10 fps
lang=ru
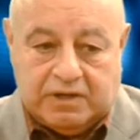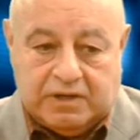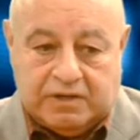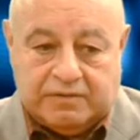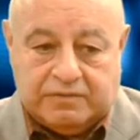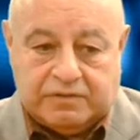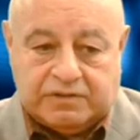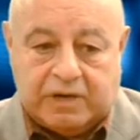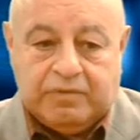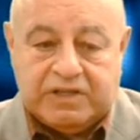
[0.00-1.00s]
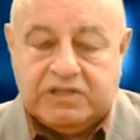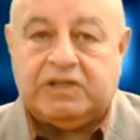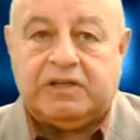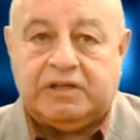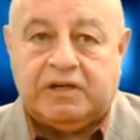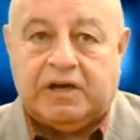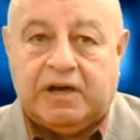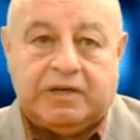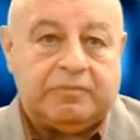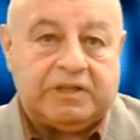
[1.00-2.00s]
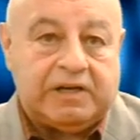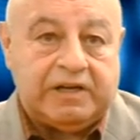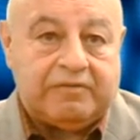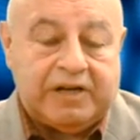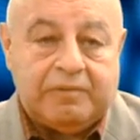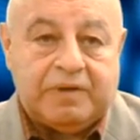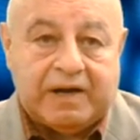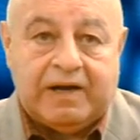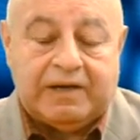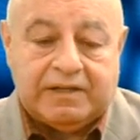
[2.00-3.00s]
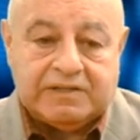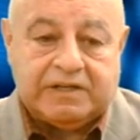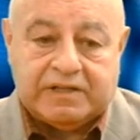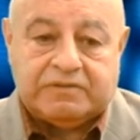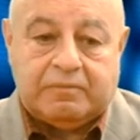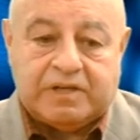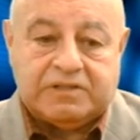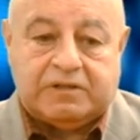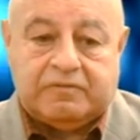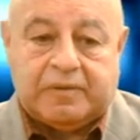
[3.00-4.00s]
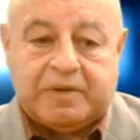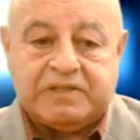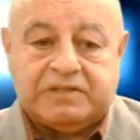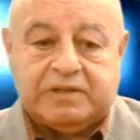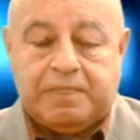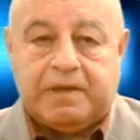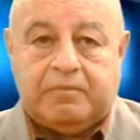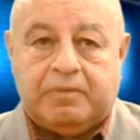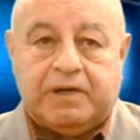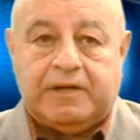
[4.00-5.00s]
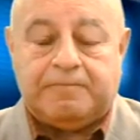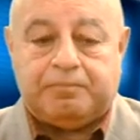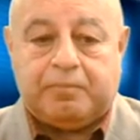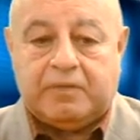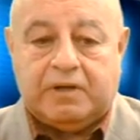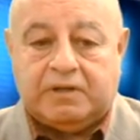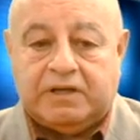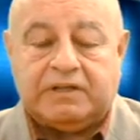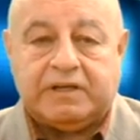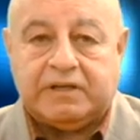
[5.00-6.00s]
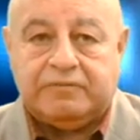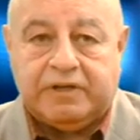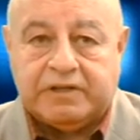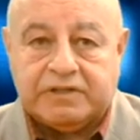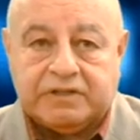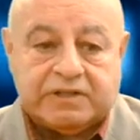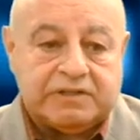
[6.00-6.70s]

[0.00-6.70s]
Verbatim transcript: э, самые сильные, а именно леволиберальные средства массовой информации, были э, на этой конференции.